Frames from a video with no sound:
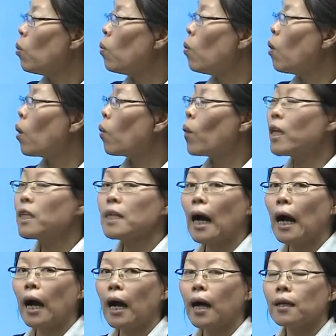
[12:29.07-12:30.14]
过观
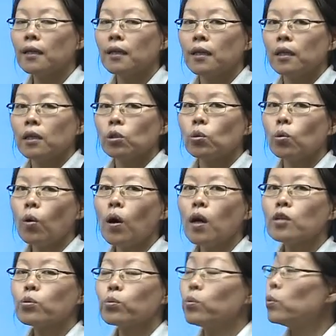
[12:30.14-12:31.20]
察。多
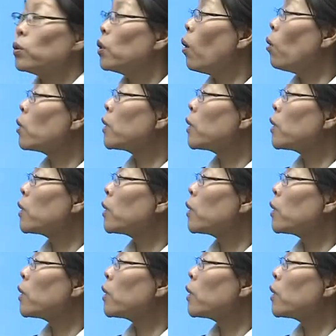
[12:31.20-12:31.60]
组由